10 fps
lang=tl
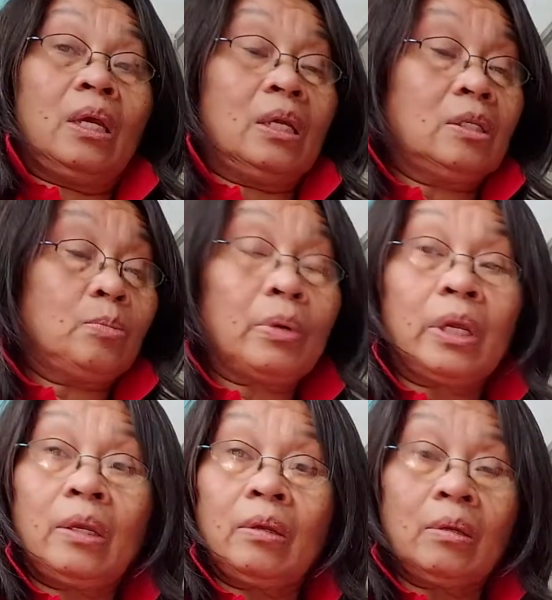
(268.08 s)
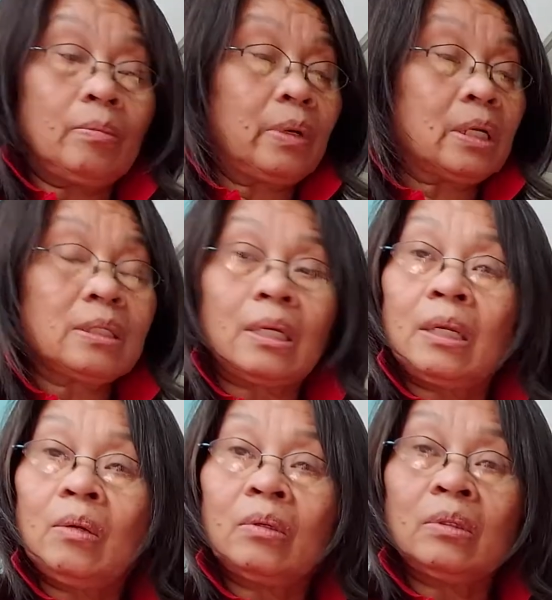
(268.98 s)
spray para sa
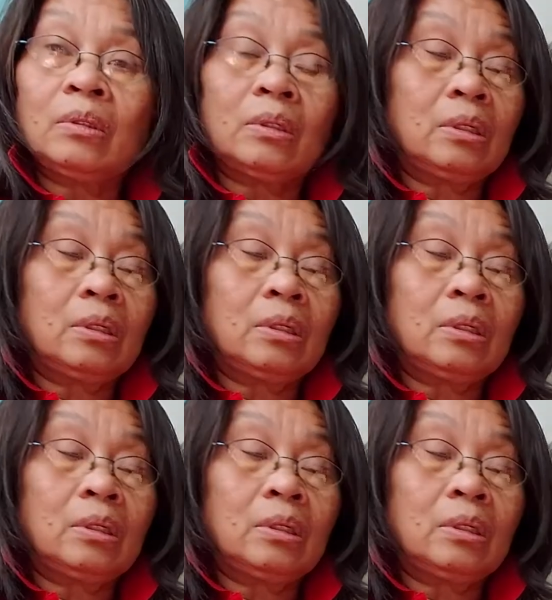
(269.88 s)
ilong.